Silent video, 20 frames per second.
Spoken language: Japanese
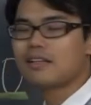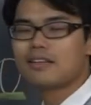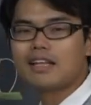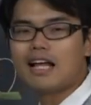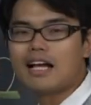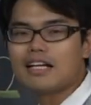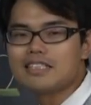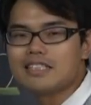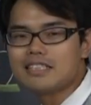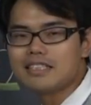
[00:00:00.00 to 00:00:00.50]

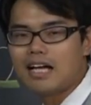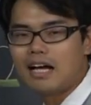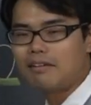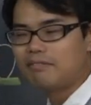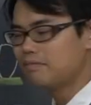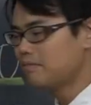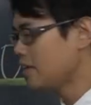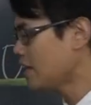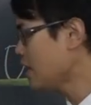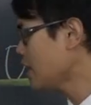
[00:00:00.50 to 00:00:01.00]
足し算
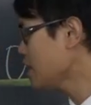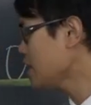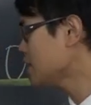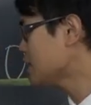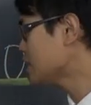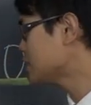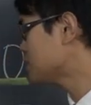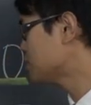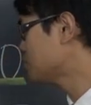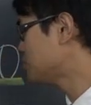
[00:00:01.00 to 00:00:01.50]
a
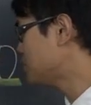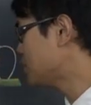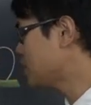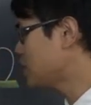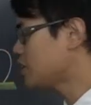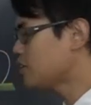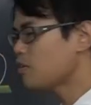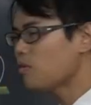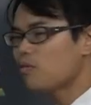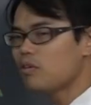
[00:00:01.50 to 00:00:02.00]
たす
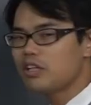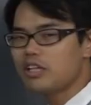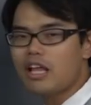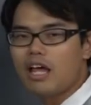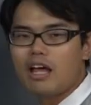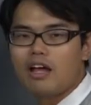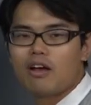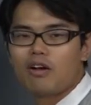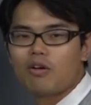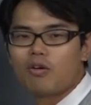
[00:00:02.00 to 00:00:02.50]
b 通り
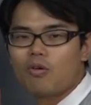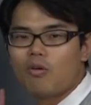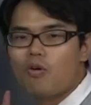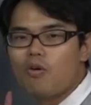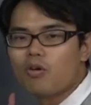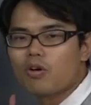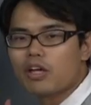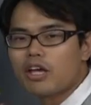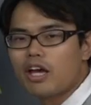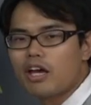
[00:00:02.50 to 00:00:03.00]
で
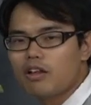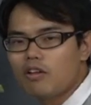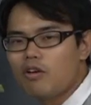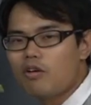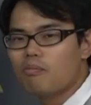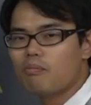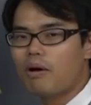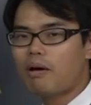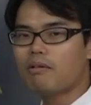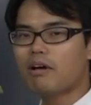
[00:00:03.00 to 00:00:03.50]
合計
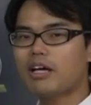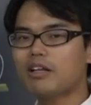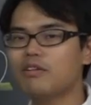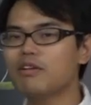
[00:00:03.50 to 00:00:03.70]
の場合